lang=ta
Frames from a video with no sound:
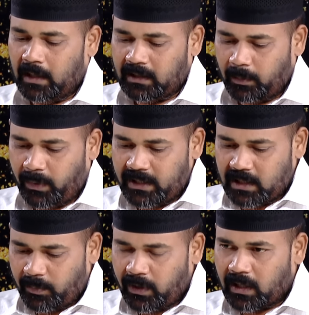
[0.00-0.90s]
இந்த
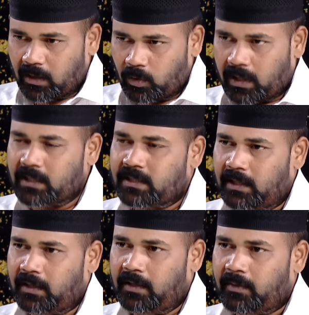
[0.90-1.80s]
பிஜேபி என்ற ஒரு கட்சி
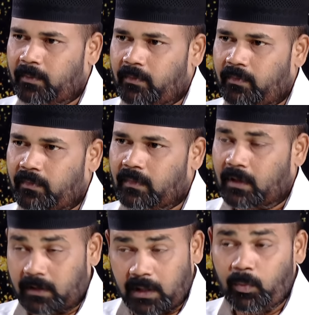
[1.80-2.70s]

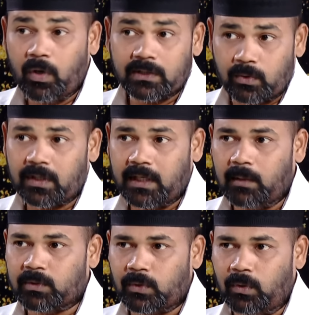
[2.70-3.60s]
திமுக சொன்னதையே
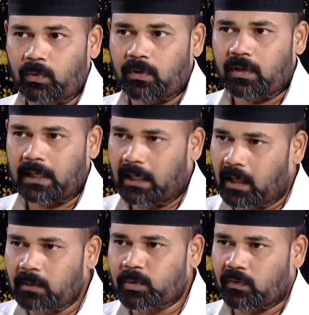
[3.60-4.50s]
நம்ம சொல்லுவோம்
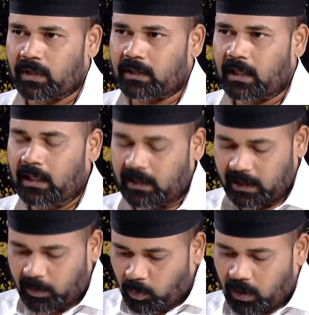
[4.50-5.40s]
எல்லாரும் சொல்வதை தாண்டி
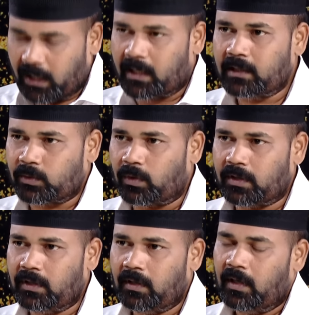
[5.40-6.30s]
திமுக என்ன
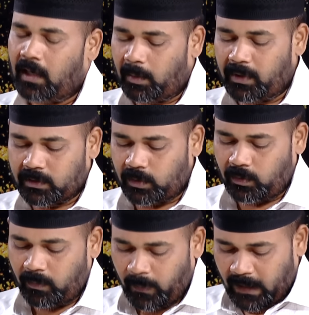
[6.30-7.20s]
சொன்னது அப்படின்னு
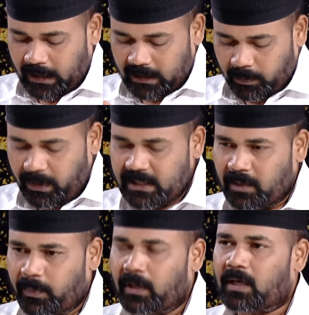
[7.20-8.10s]
சொல்லுவோம் இந்த
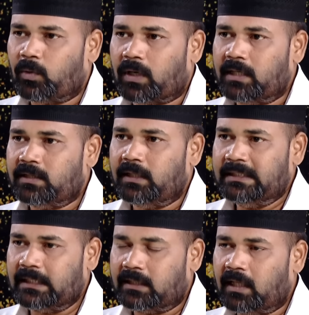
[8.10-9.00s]
பிஜேபி என்ற ஒரு கட்சி
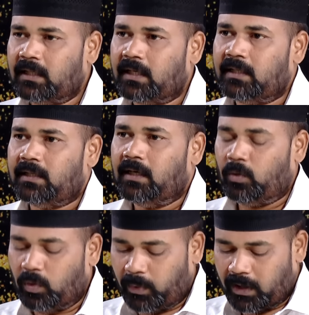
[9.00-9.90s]
சித்தாந்த ரீதியாக
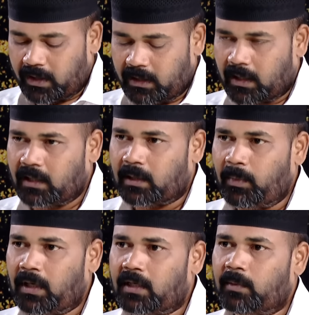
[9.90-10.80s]
கோட்பாடு ரீதியாக
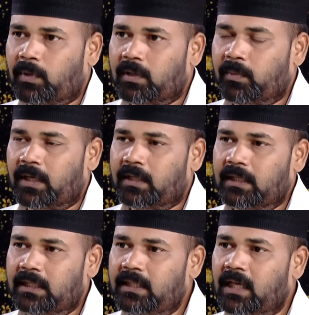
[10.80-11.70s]
தமிழ்நாட்டுக்கு மட்டும் கிடையாது
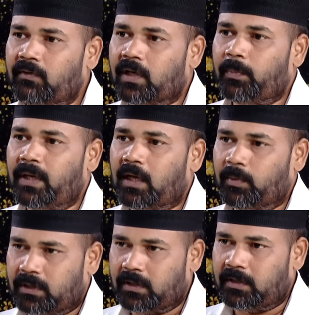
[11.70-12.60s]
இந்தியாவுக்கு
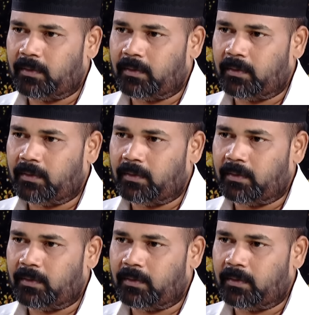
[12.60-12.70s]
பேராபத்து